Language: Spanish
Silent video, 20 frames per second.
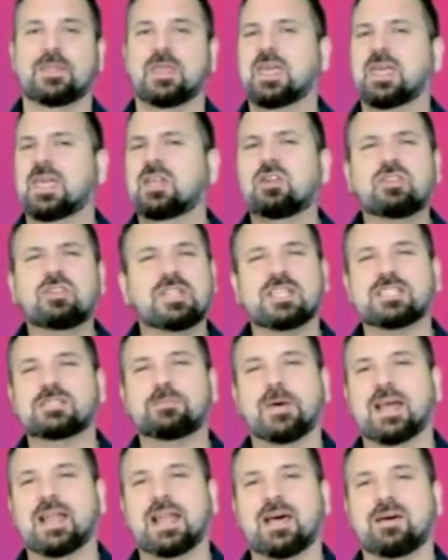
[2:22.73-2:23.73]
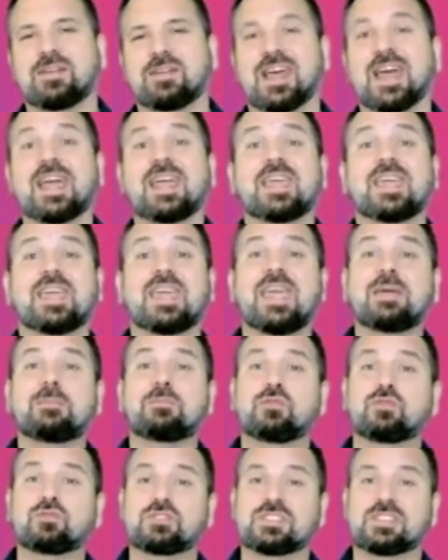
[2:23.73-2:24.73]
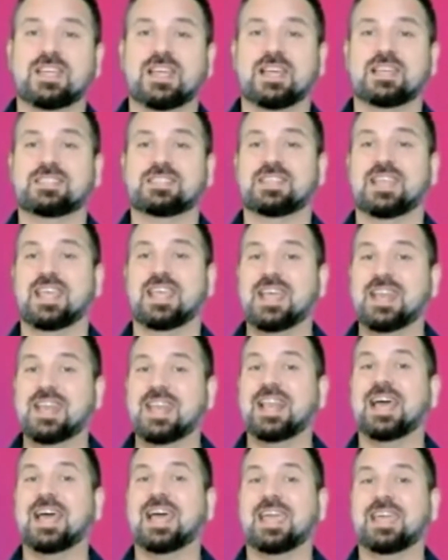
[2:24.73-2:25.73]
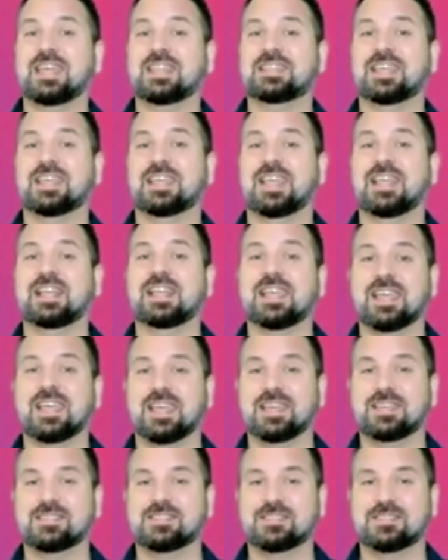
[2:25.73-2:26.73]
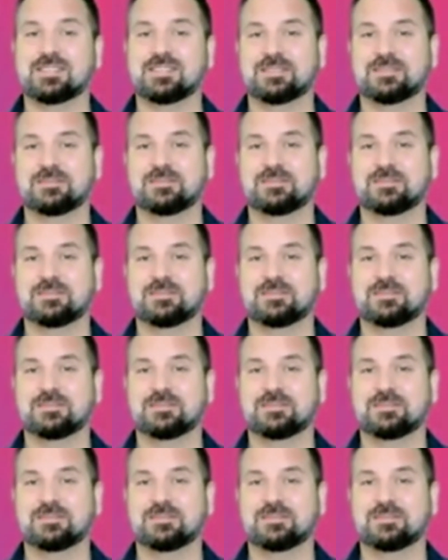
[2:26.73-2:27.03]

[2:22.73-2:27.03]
En otras palabras, ¿qué buscas en el agente que eliges?